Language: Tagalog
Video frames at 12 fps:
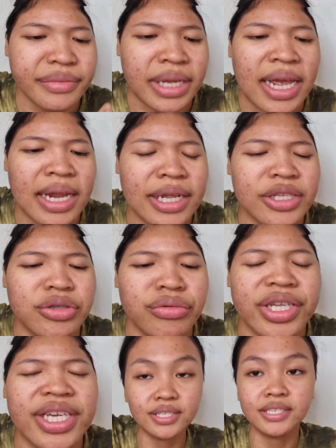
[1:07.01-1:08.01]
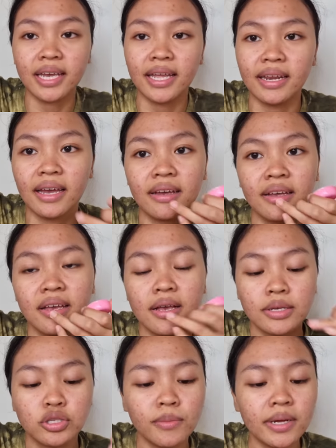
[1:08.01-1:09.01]
Aling Junician.
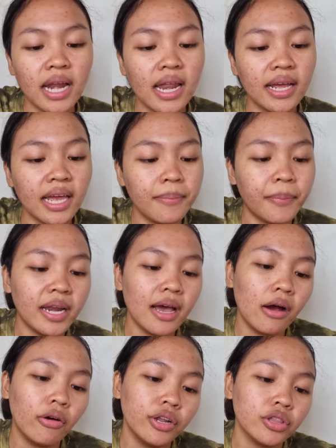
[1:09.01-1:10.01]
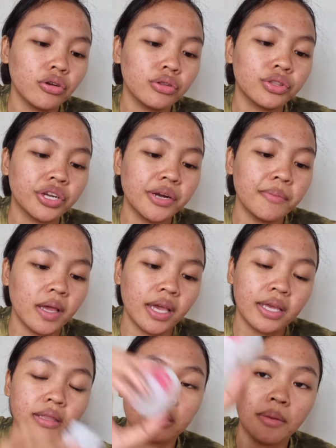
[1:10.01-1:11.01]
So, maglalagay pala ako nitong Derm
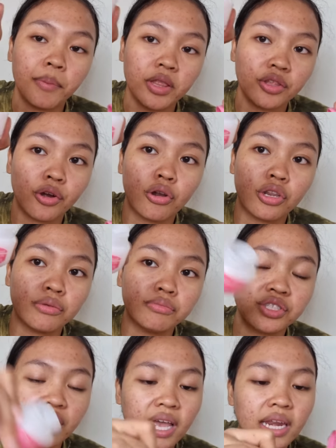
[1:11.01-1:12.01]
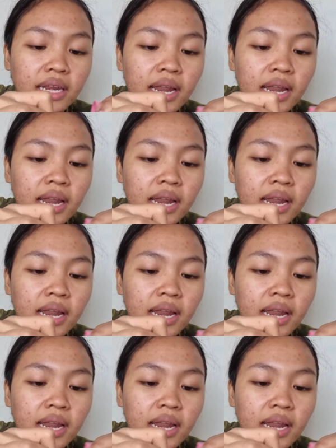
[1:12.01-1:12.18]
Aid na petroleum jelly.